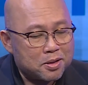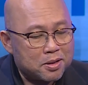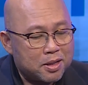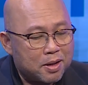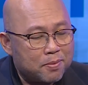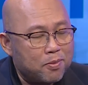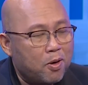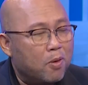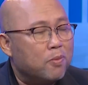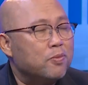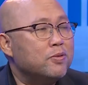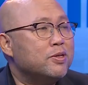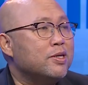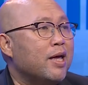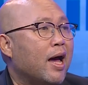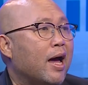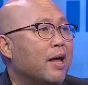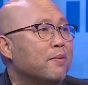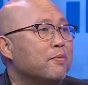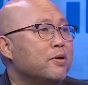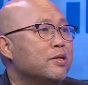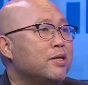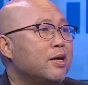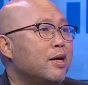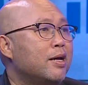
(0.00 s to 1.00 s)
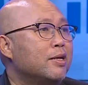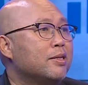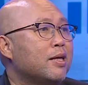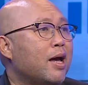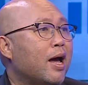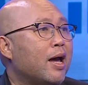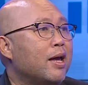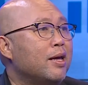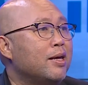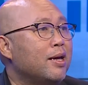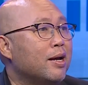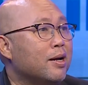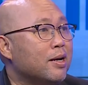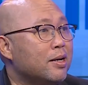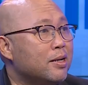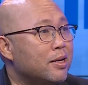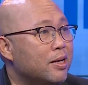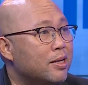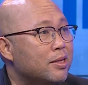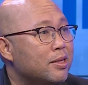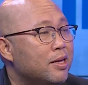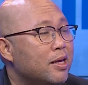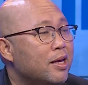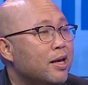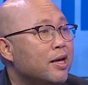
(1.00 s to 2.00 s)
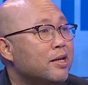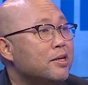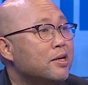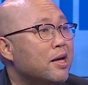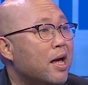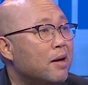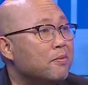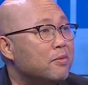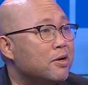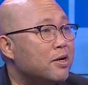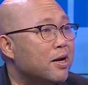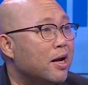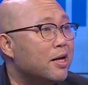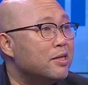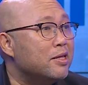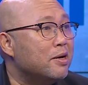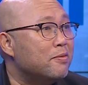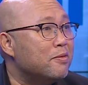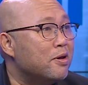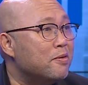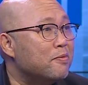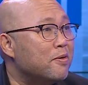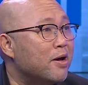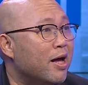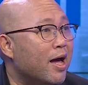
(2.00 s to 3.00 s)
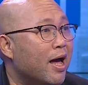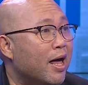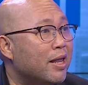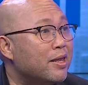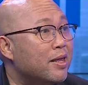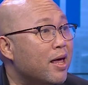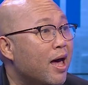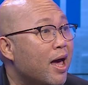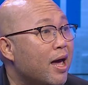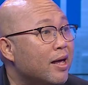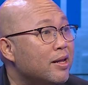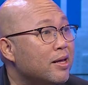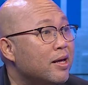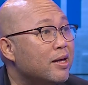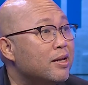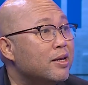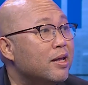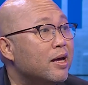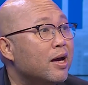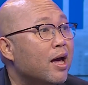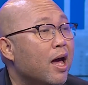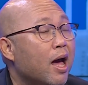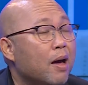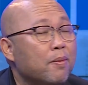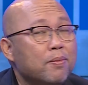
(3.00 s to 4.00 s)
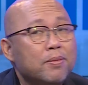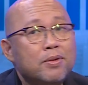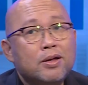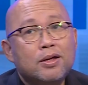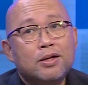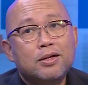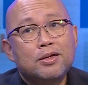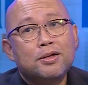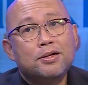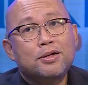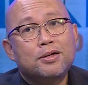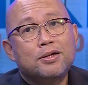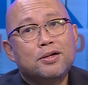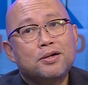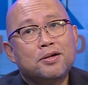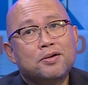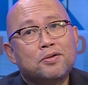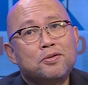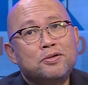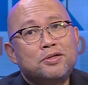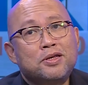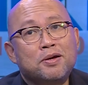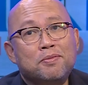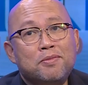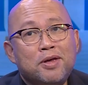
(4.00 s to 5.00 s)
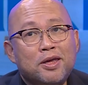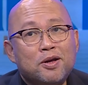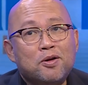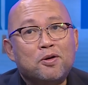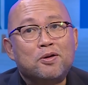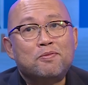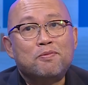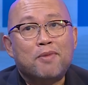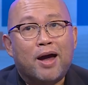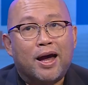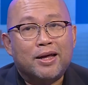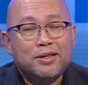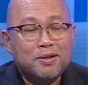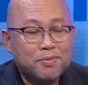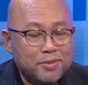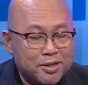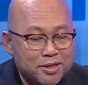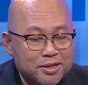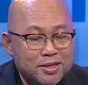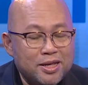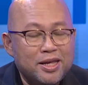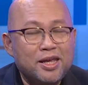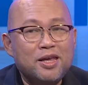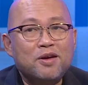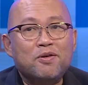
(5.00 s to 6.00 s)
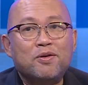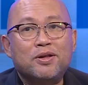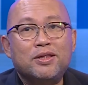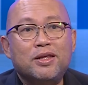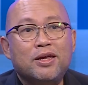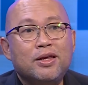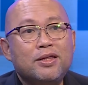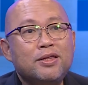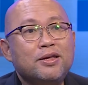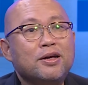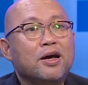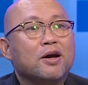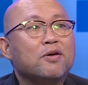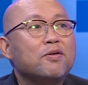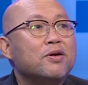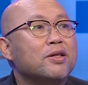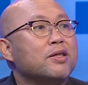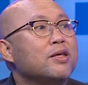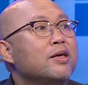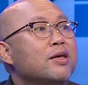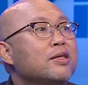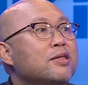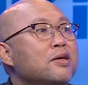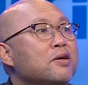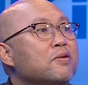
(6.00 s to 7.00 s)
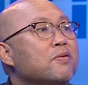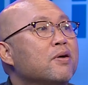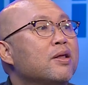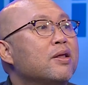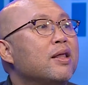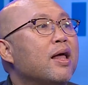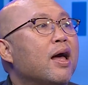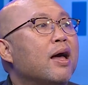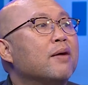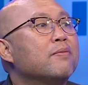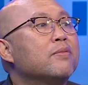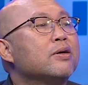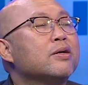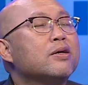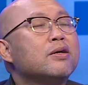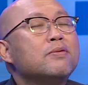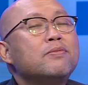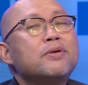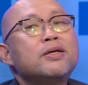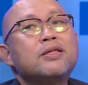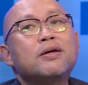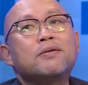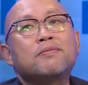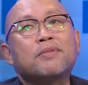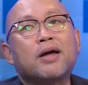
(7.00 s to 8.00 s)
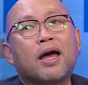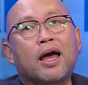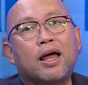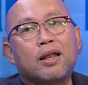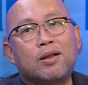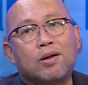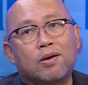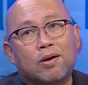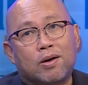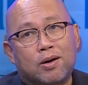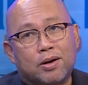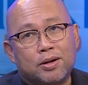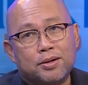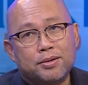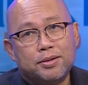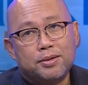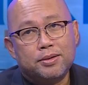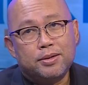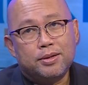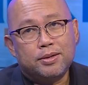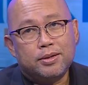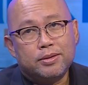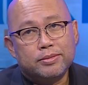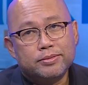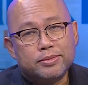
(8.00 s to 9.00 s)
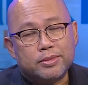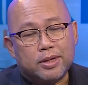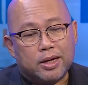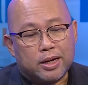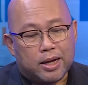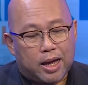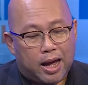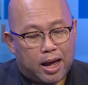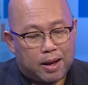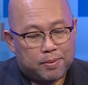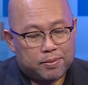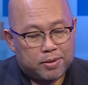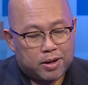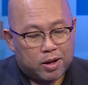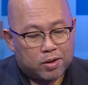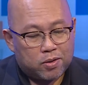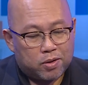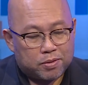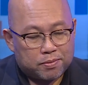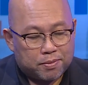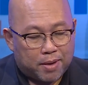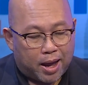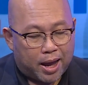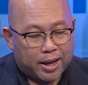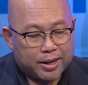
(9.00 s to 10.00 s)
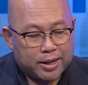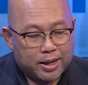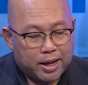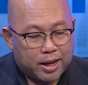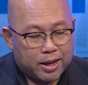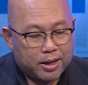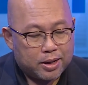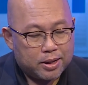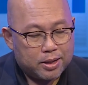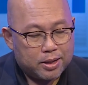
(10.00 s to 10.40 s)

ระบบศาลประเทศไทยยังเห็นดีเห็นงามกับการทำรัฐประหารได้เนี่ยนะครับ คุณจะมีกฎหมายที่มันดีกว่านี้เหนือกว่านี้ถึงเวลามันก็ไม่ทำงานหรอกนะครับ แล้วกฎหมายเนี่ย